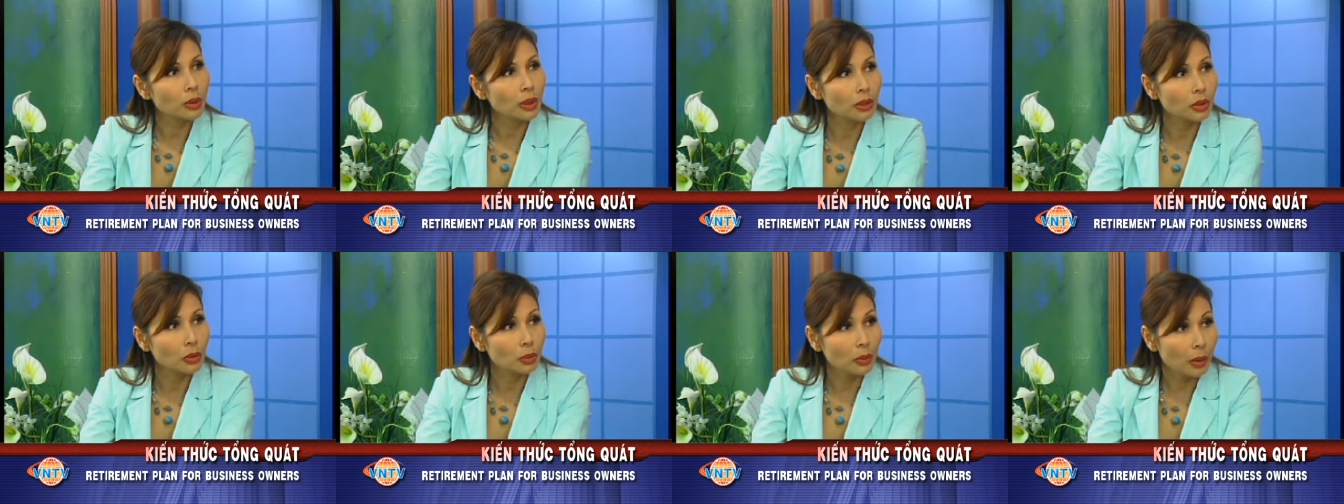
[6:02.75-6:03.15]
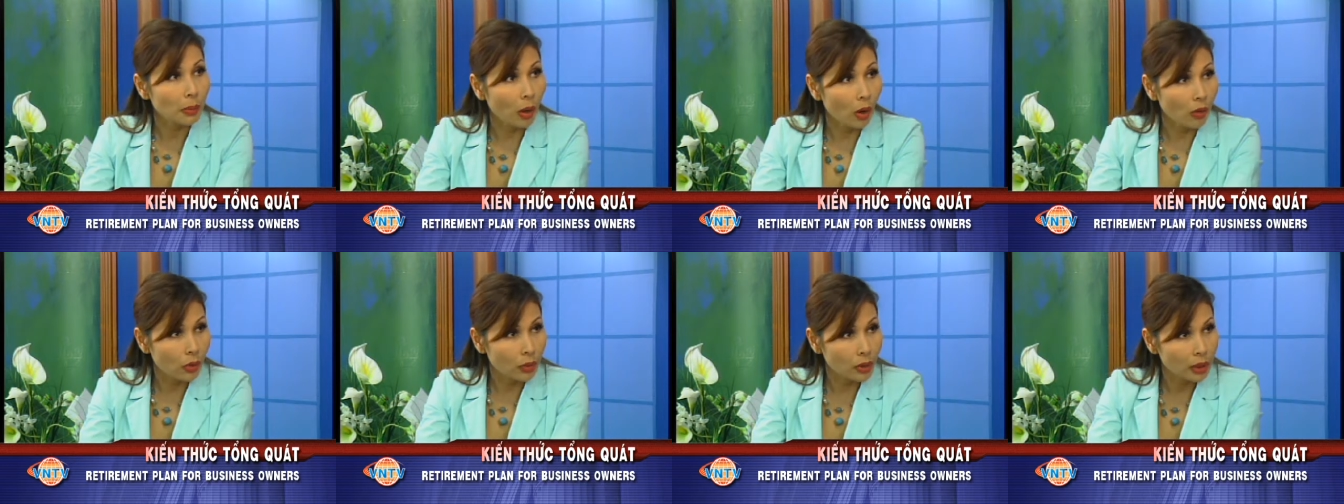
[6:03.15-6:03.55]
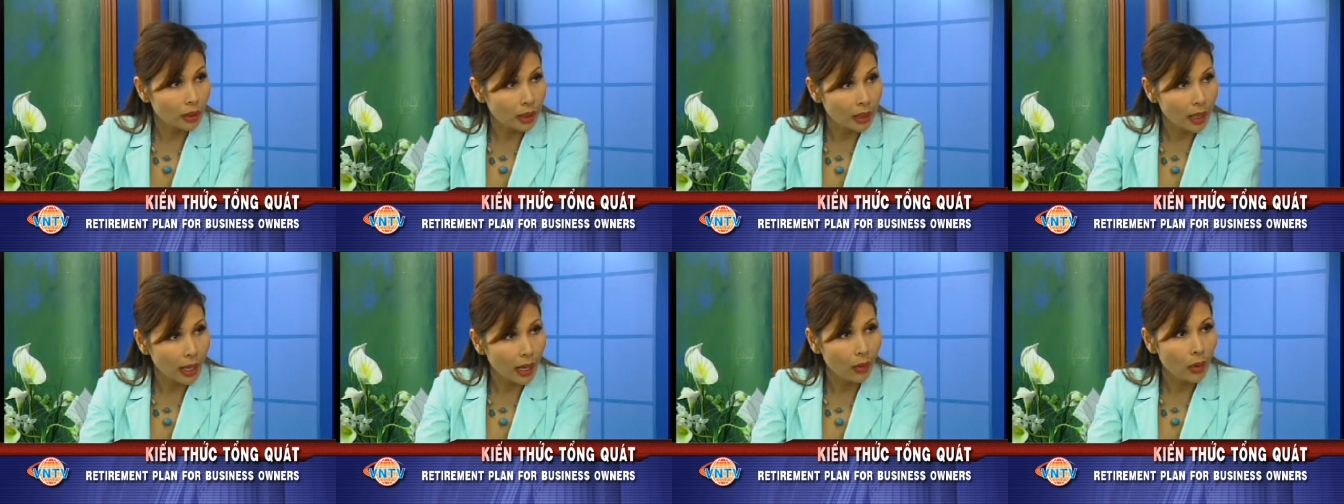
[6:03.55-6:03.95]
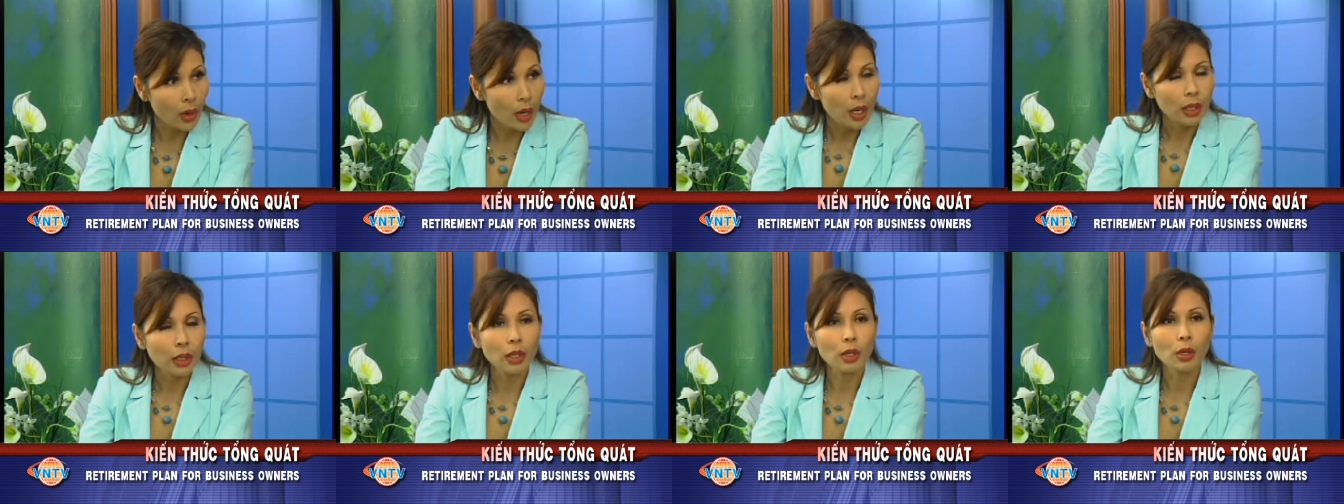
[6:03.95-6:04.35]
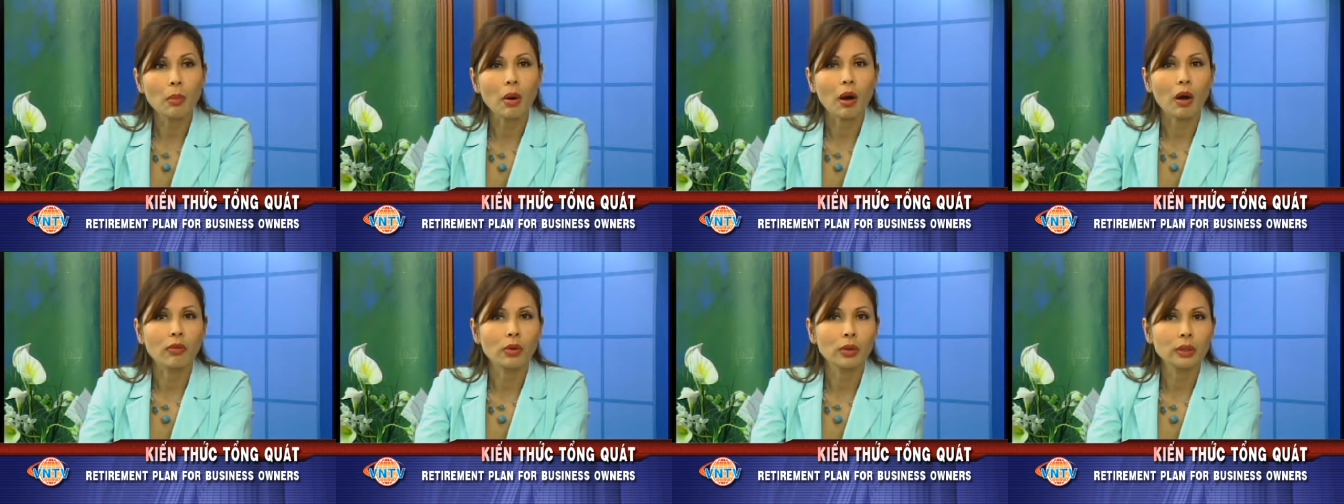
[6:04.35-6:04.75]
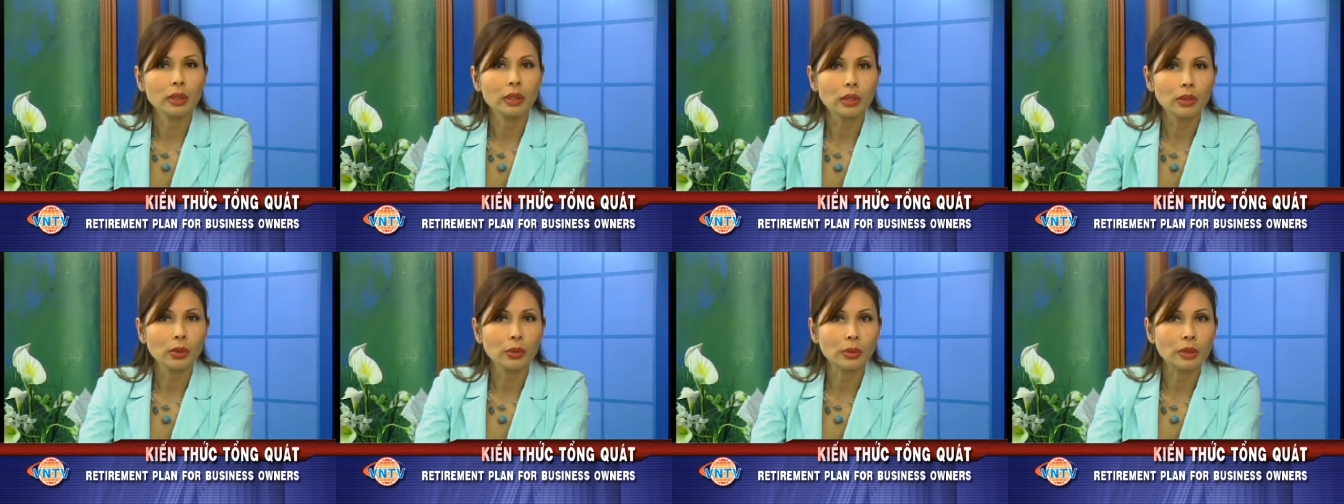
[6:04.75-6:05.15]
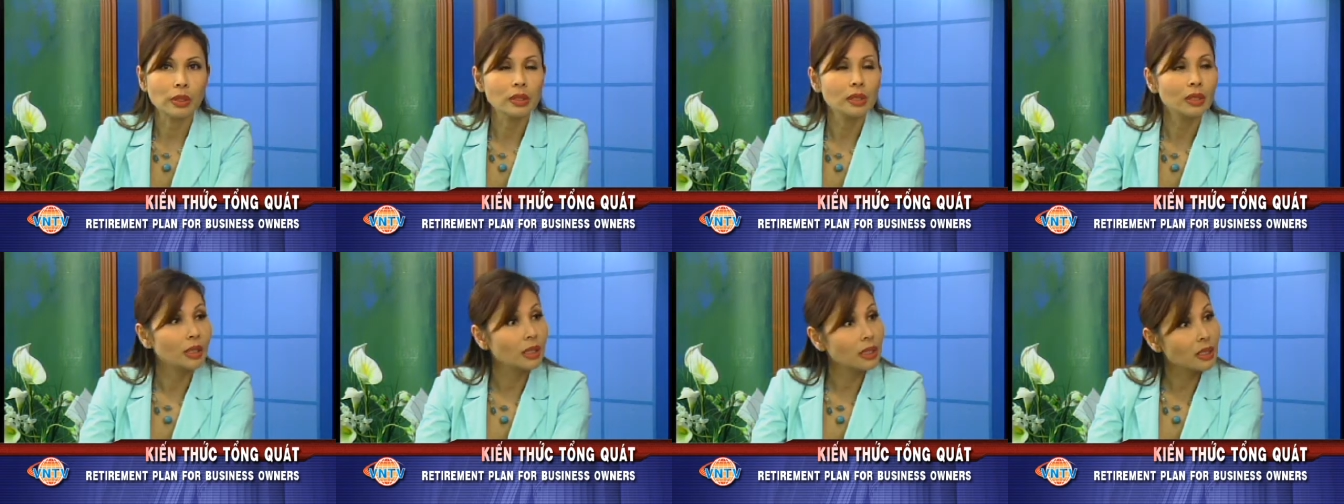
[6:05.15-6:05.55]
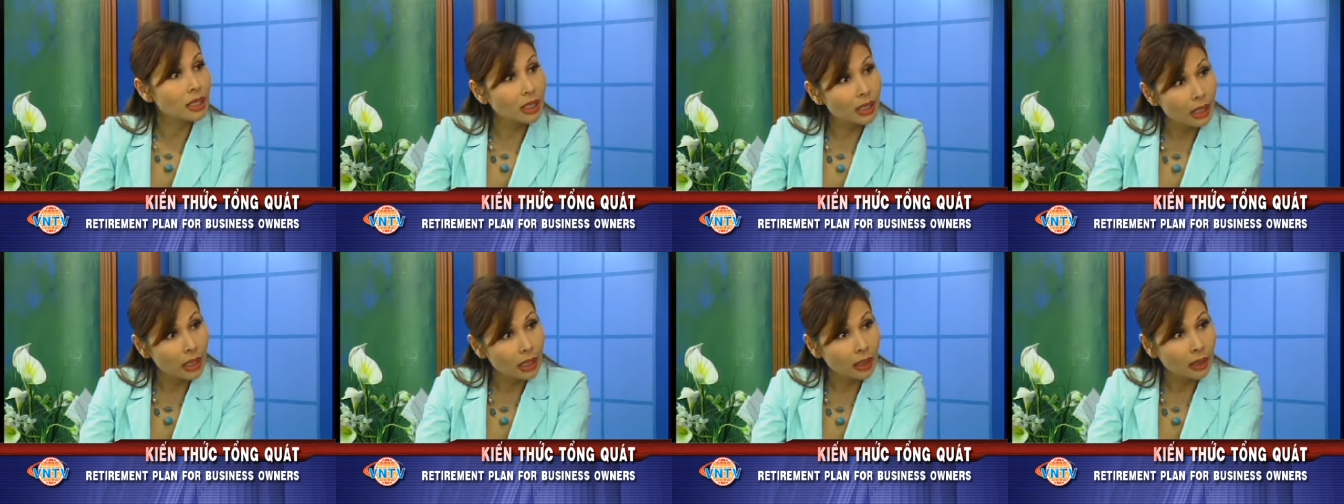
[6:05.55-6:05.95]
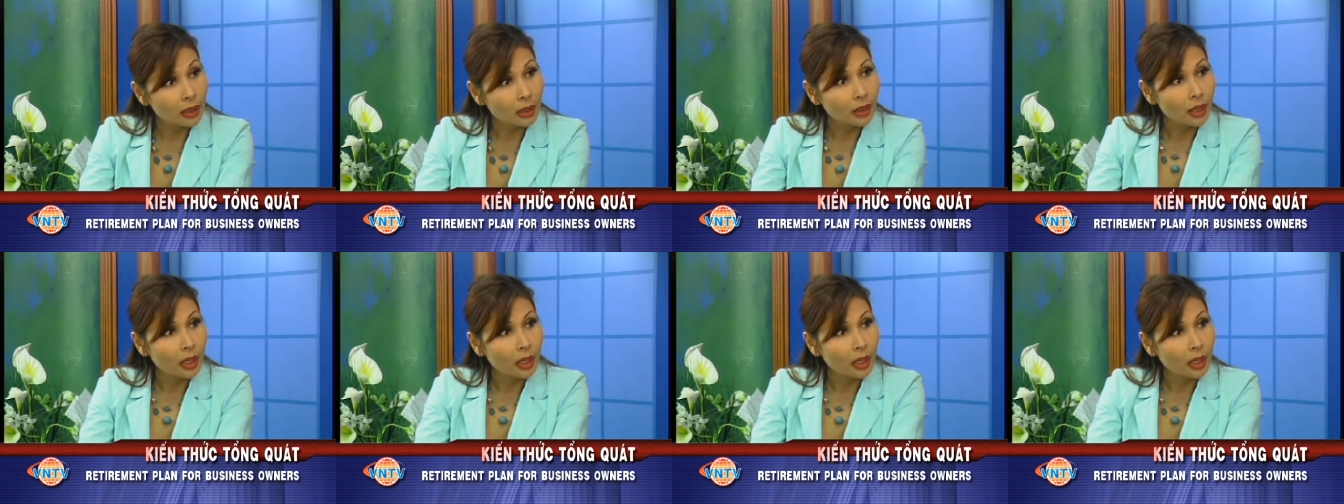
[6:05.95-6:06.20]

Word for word: tiền chúng ta bỏ vô như thế nào ừ. nếu bỏ vô thí dụ như những cd